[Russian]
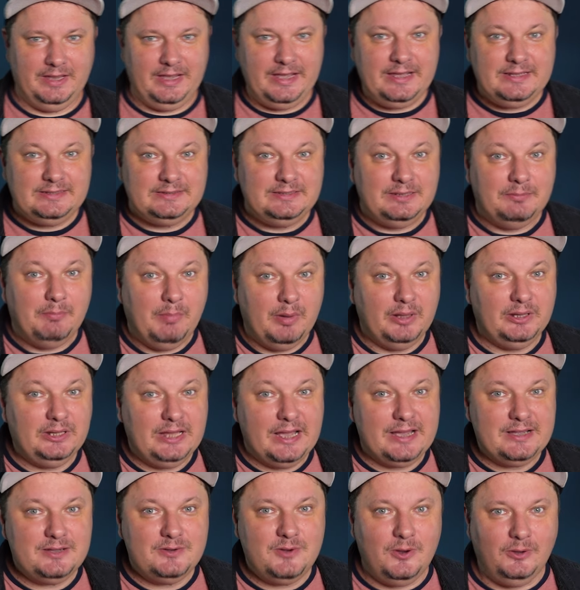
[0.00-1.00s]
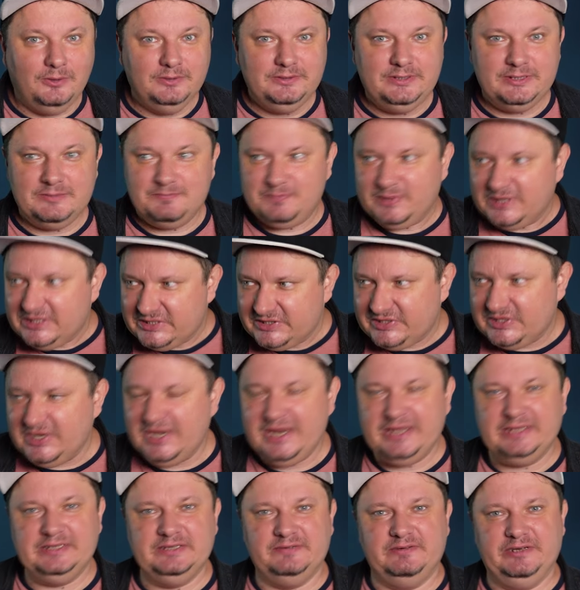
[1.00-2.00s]
Это была гонка
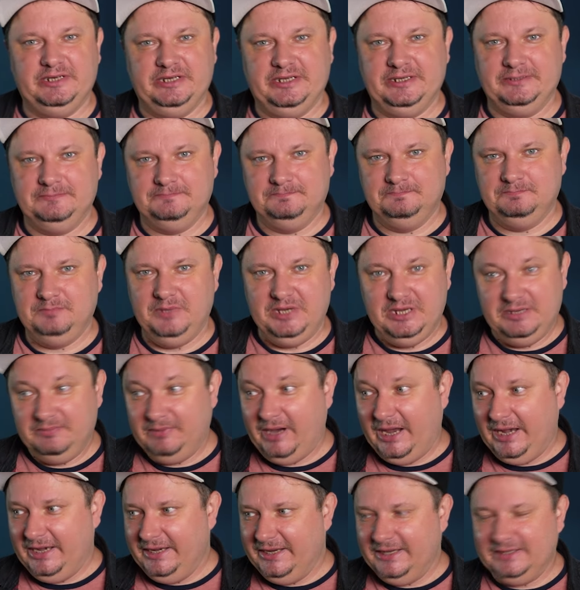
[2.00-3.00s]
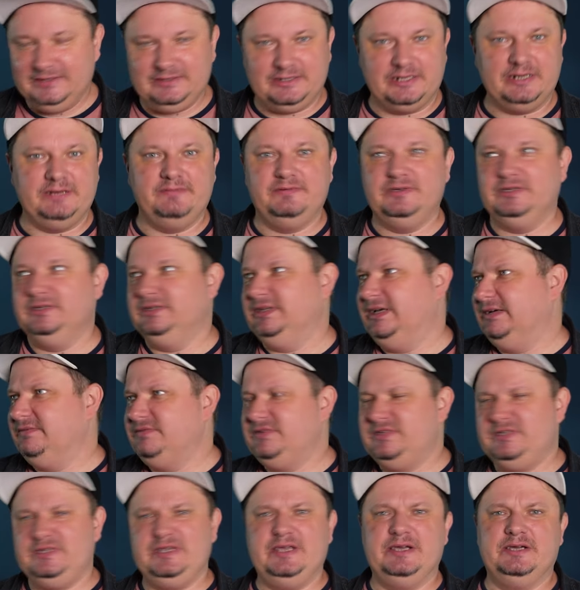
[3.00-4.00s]
преследования. Минимальные отрывы на
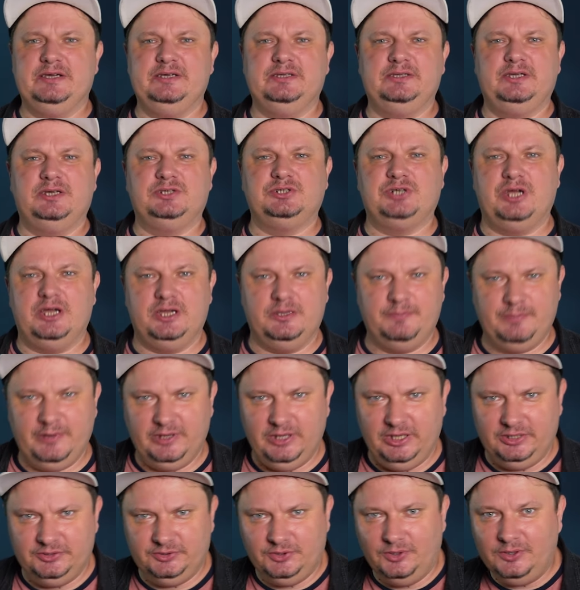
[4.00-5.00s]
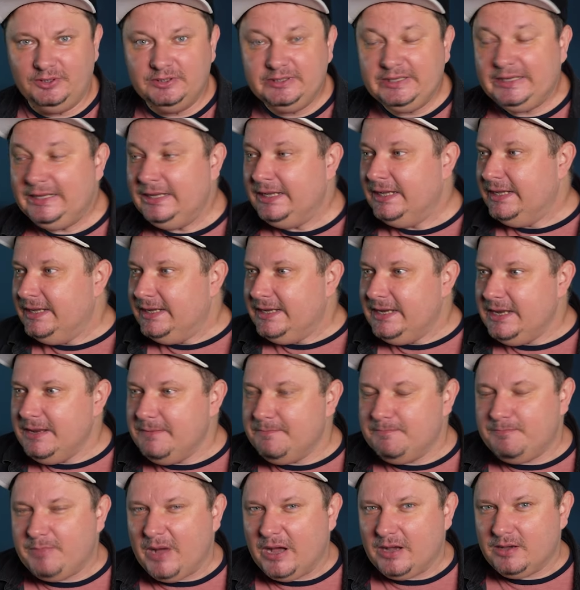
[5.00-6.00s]
всех этажах пилотона
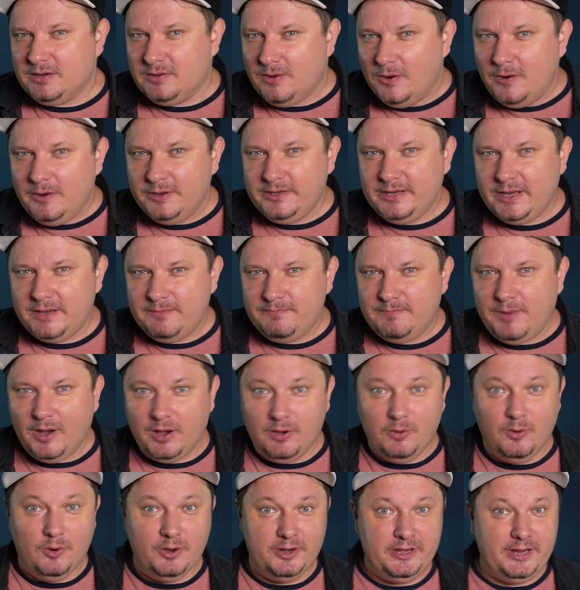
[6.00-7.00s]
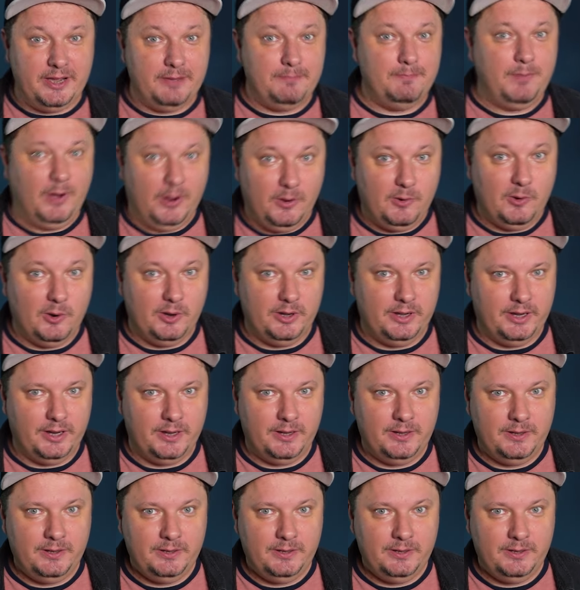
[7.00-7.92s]
и погоня, погоня, погоня.